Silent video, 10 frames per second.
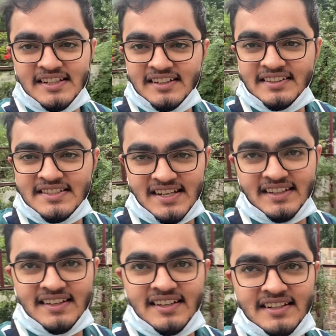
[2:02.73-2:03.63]
जल्दी से
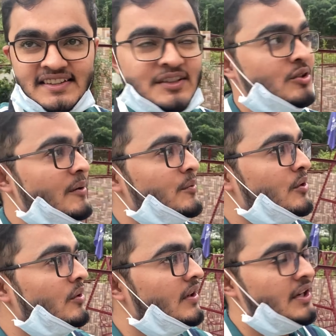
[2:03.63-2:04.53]
चेक इन करते हैं तो
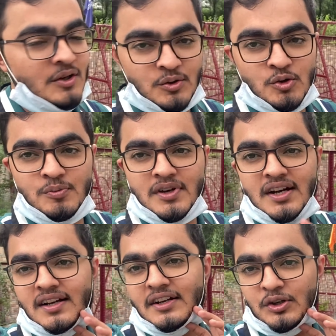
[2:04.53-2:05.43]
आपको रूम का
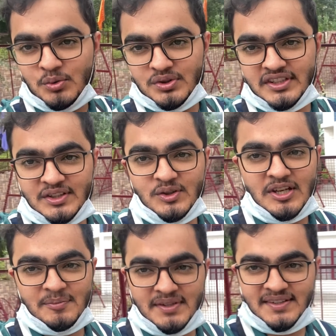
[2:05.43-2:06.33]
टूर देता हूँ
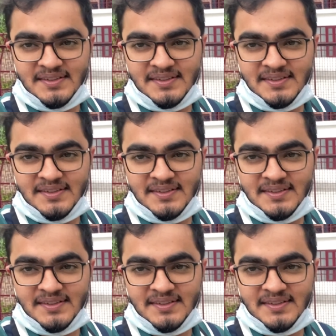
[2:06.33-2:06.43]
यहाँ पे